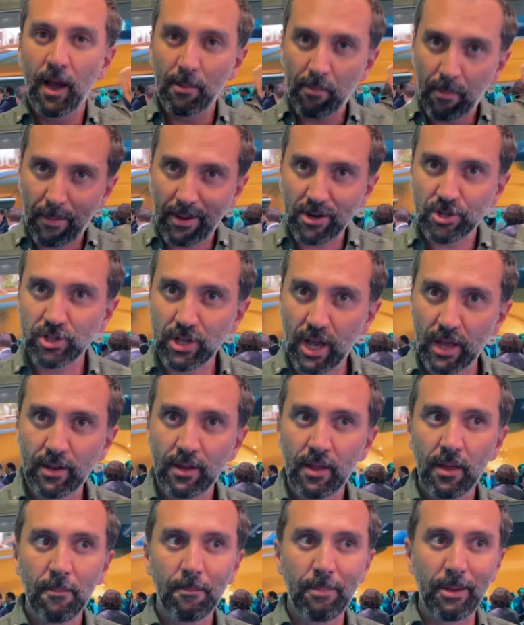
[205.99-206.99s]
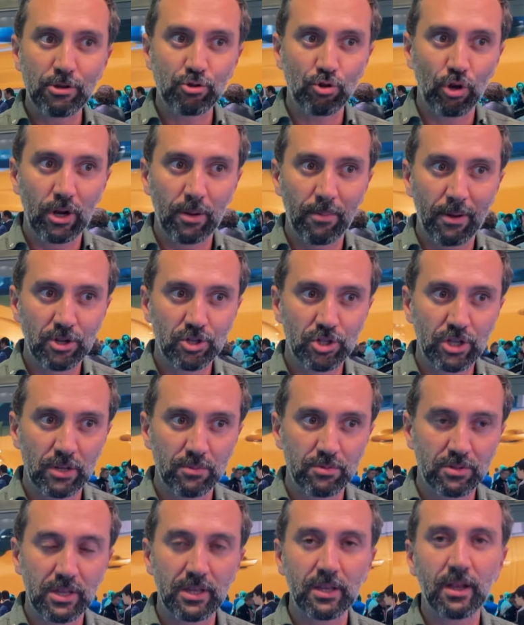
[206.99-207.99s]
Ama baştan Peugeot ile
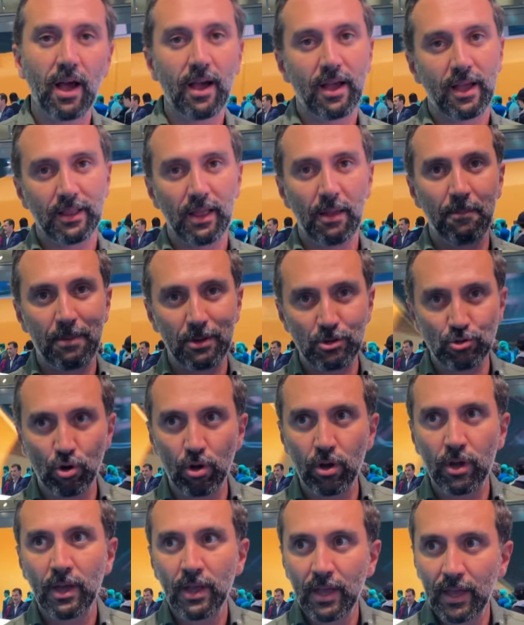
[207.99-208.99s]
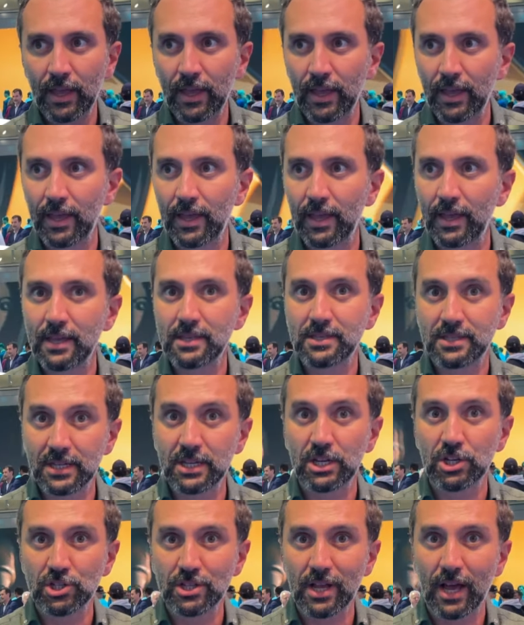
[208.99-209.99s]
başlayalım istedik. Hakikaten Peugeot e,
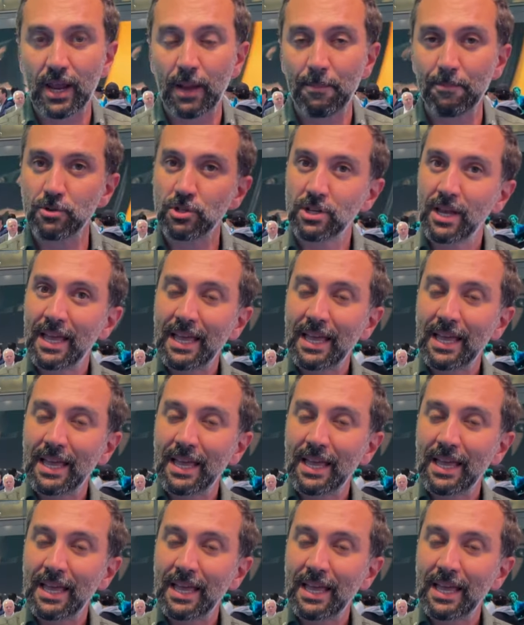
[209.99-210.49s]
sıkı işler yapmış.